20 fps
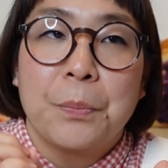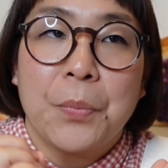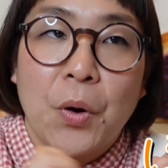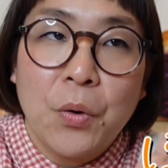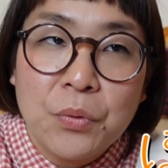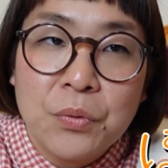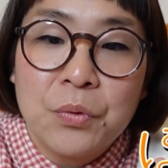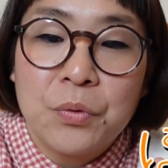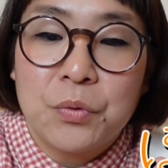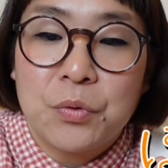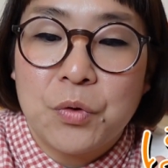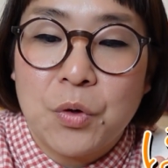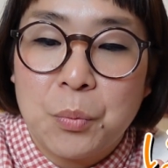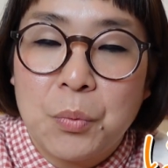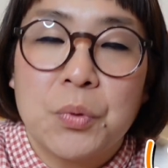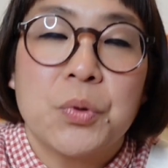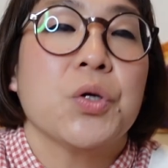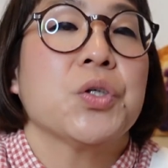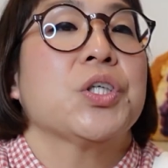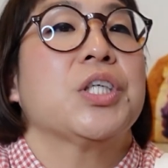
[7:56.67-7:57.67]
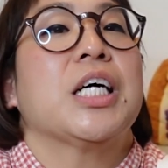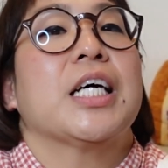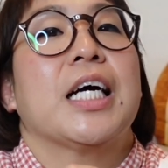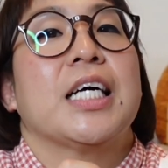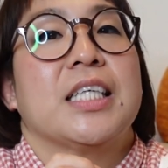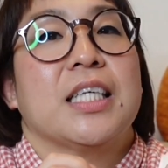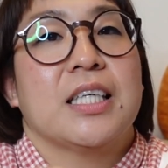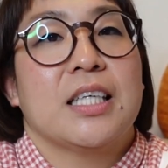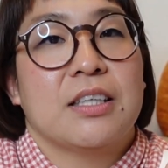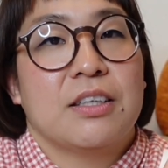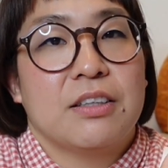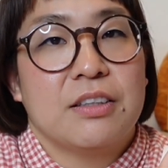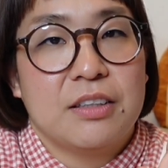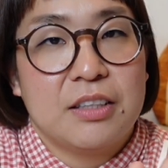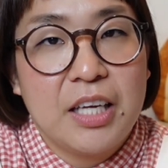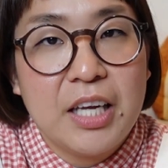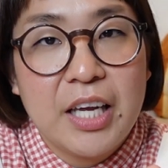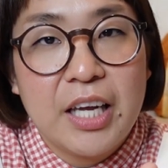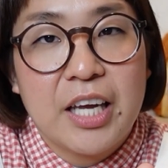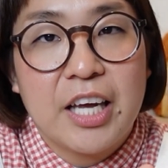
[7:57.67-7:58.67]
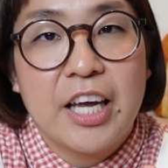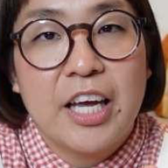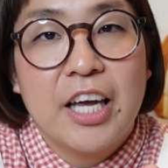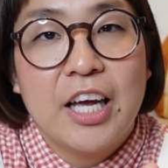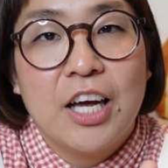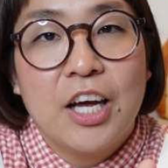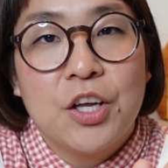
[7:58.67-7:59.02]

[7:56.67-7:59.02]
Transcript: ポンと戻すだけじゃなくて